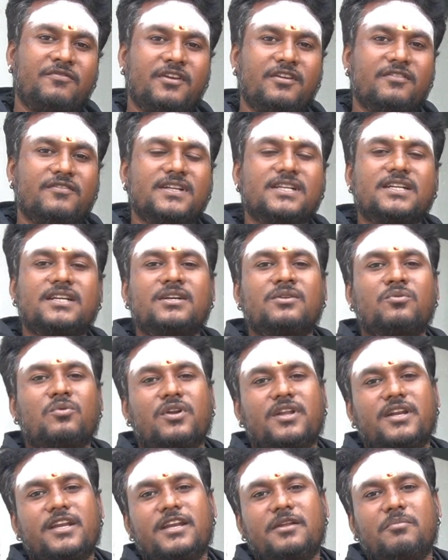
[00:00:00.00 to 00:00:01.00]
ஃபீவருக்கு
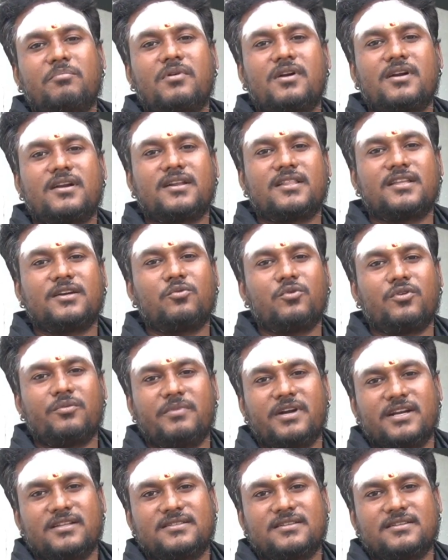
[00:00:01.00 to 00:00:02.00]
உடனே நிப்பாட்டுறதுக்கு ஒரு
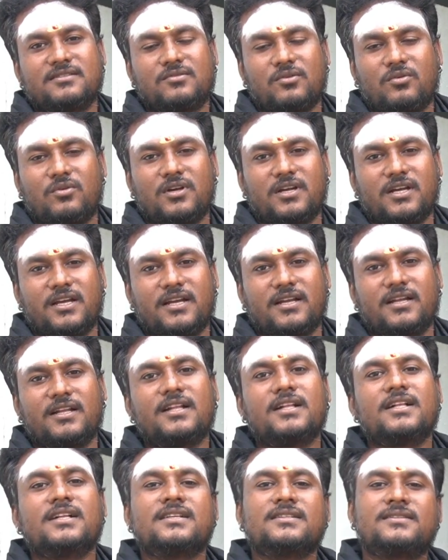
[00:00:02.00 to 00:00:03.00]
மெடிசன் சொல்லுங்கள்
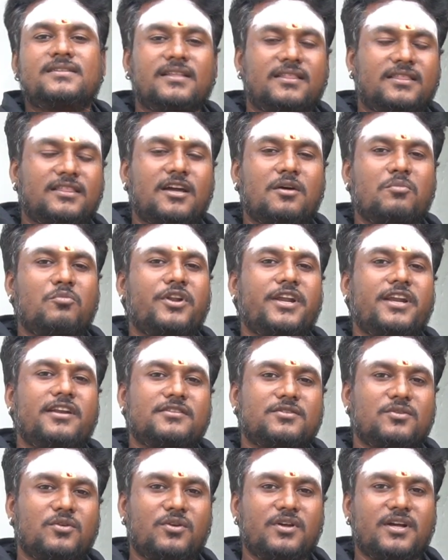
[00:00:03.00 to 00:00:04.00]
சித்தா
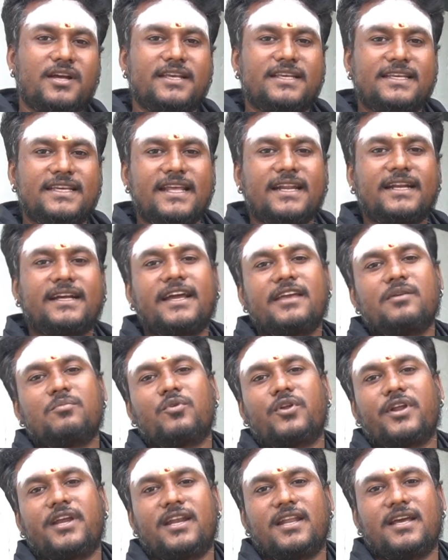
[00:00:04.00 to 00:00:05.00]
முறையில் சொல்லுங்கள் இயற்கை
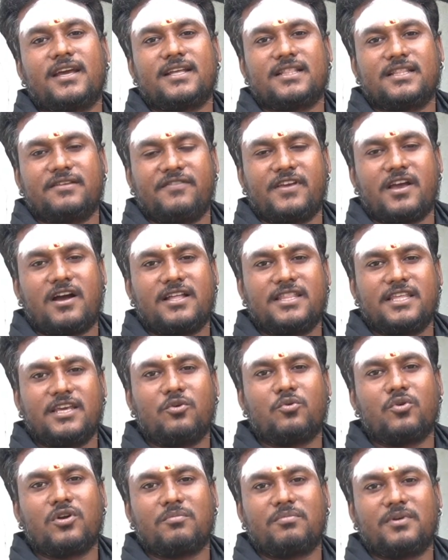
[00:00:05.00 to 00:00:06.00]
முறையில் இந்த வியாதியை
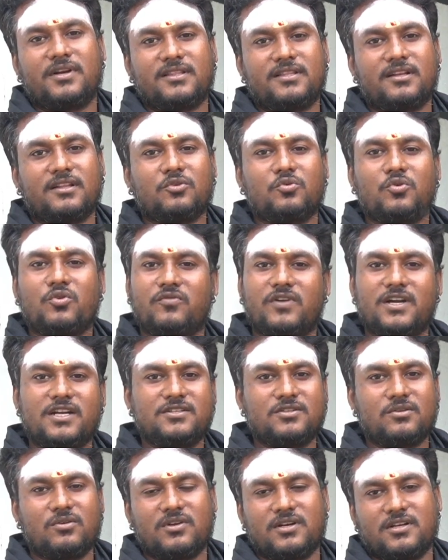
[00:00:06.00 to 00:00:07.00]
குணப்படுத்துறதுக்கு ஒரு
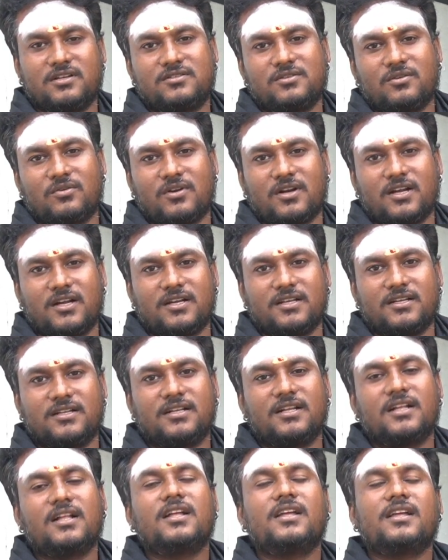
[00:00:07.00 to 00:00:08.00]
வழி சொல்லுங்கன்னு சொல்கிறாங்க
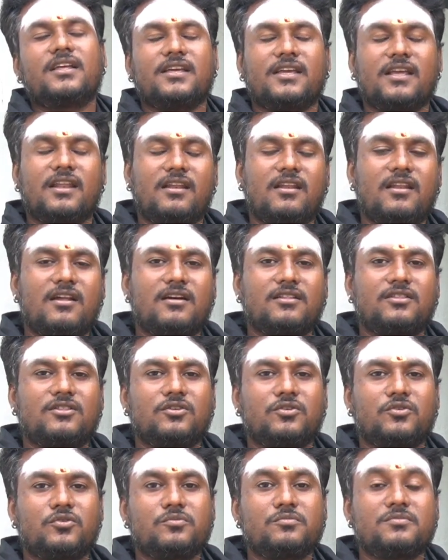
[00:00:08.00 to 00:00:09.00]

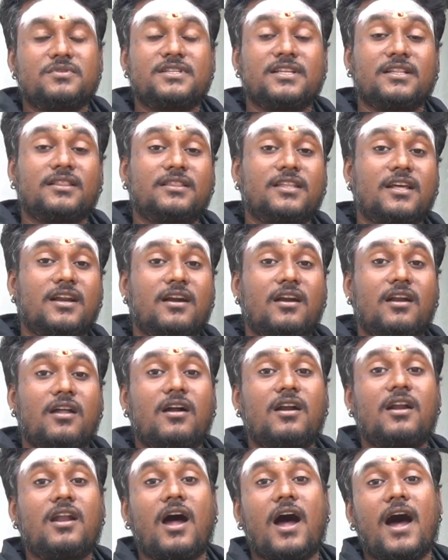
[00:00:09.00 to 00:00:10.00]
எல்லாத்துக்கும்
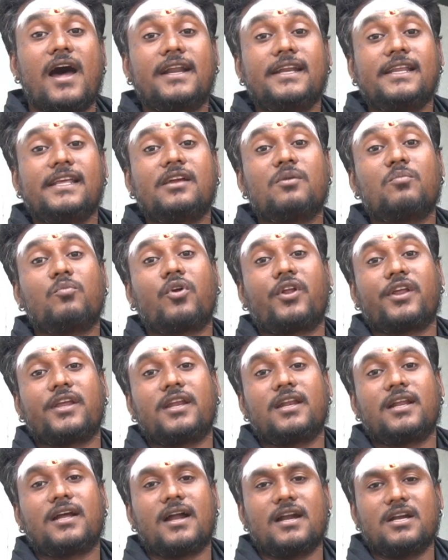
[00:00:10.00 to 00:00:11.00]
சித்தர்களால் அரிய
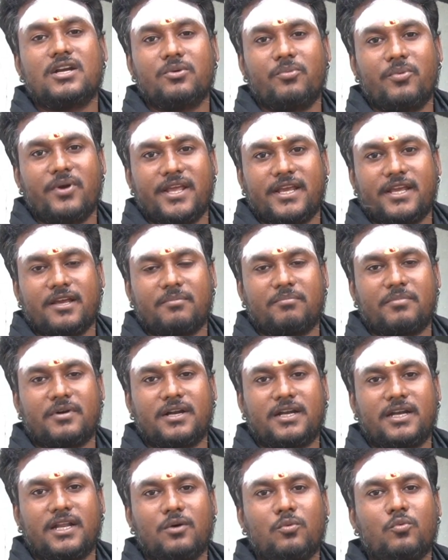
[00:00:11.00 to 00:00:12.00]
முறையில்
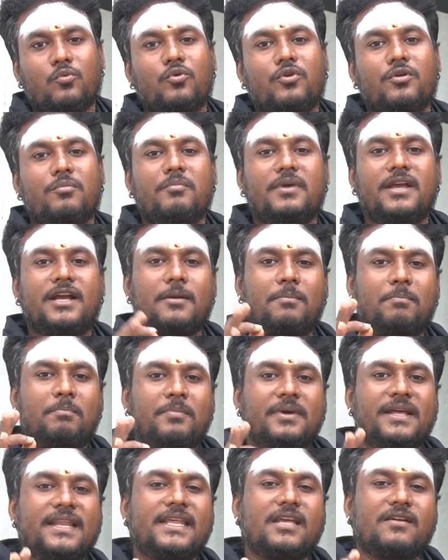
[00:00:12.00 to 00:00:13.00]
கண்டுபிடிக்கப்பட்ட ஒரு
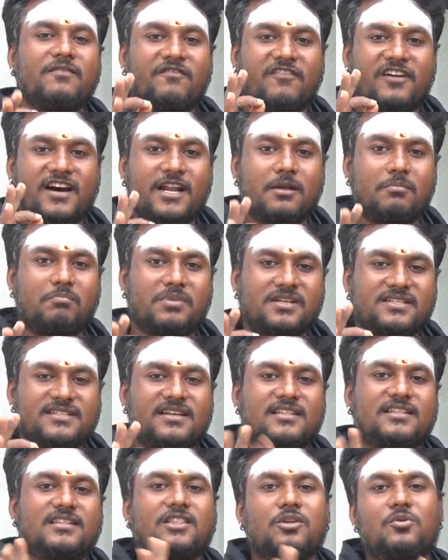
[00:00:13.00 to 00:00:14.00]
மிகப்பெரிய
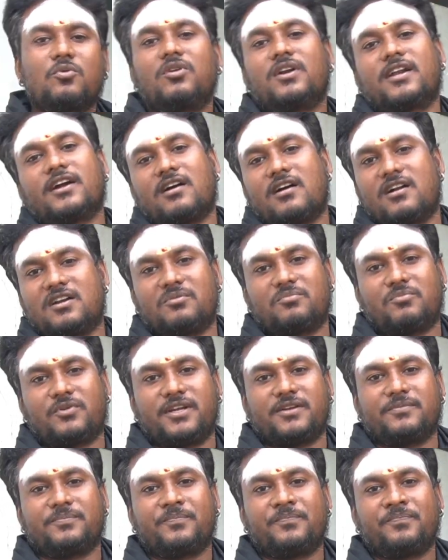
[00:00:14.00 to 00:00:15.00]
வரப்பிரசாதத்தை உங்கள்கிட்ட காட்ட போகிறேன்